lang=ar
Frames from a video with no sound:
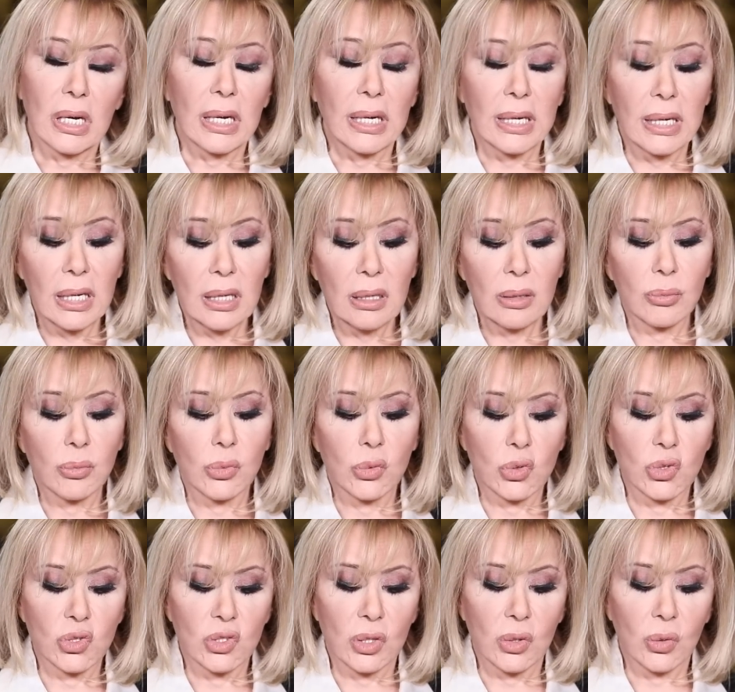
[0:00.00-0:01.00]

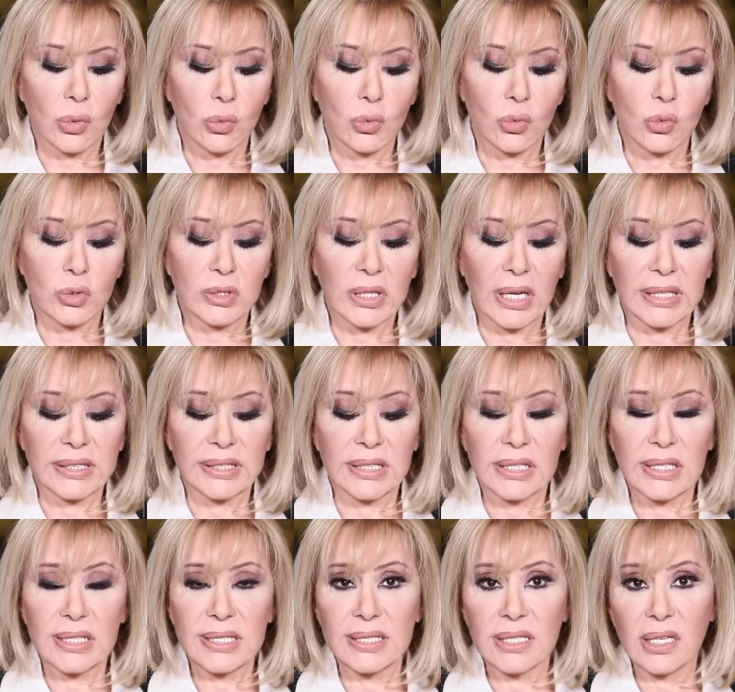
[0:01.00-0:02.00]
لبرج الحوت
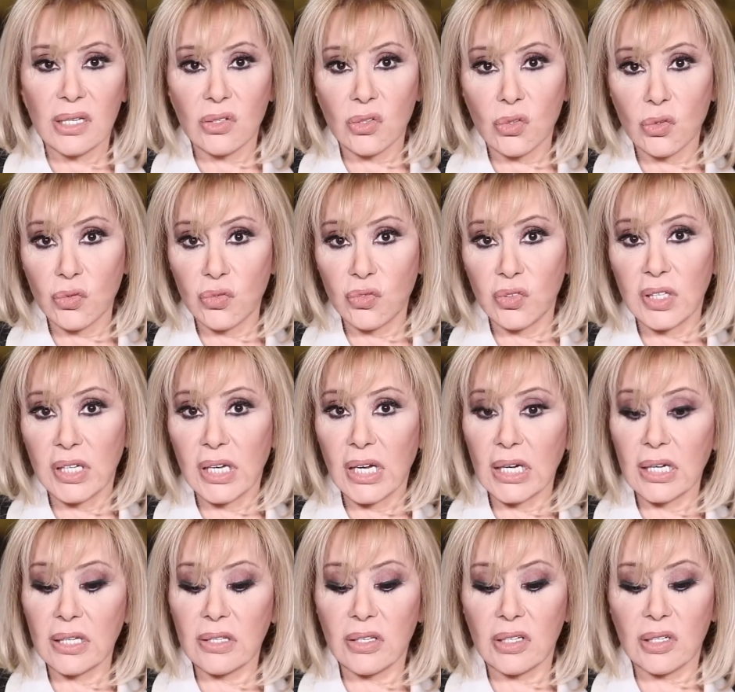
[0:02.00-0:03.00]
حتى يستقر في
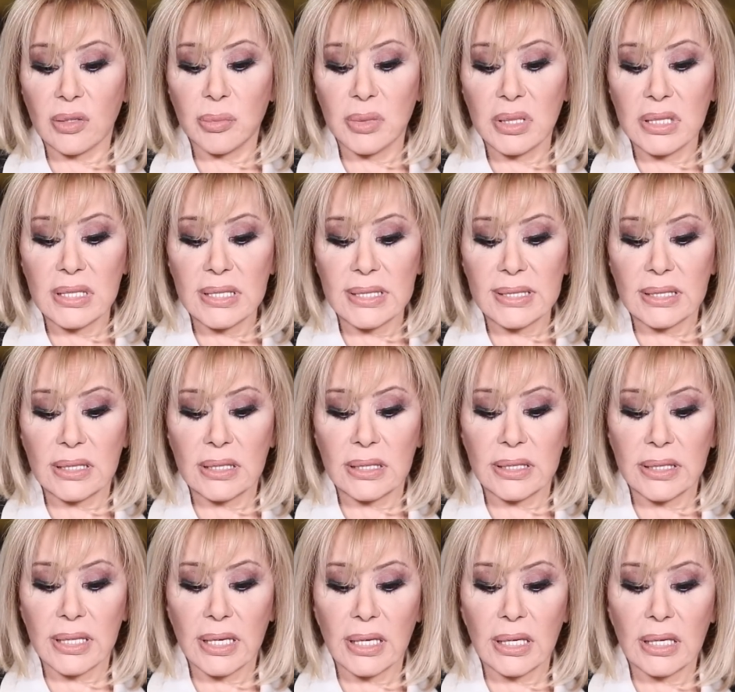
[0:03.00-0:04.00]
أكثر من
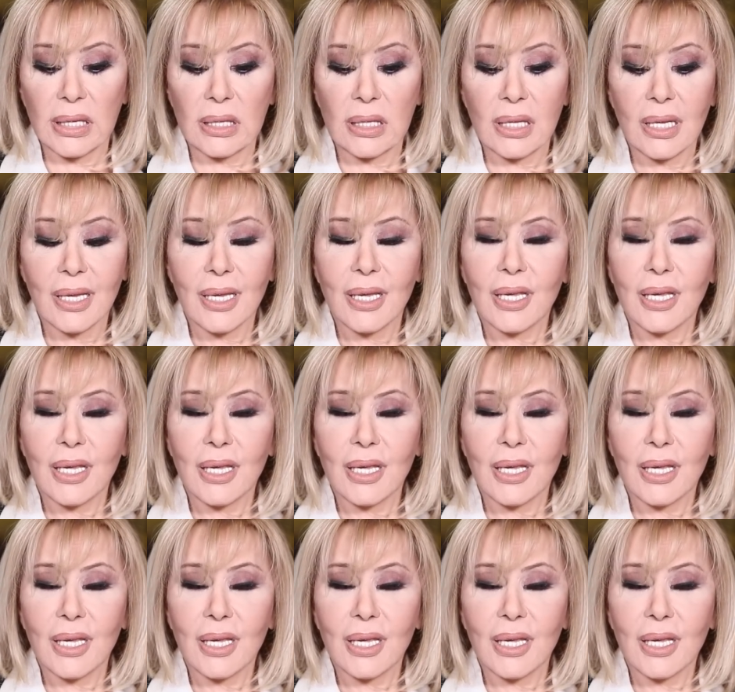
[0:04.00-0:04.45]
سنتين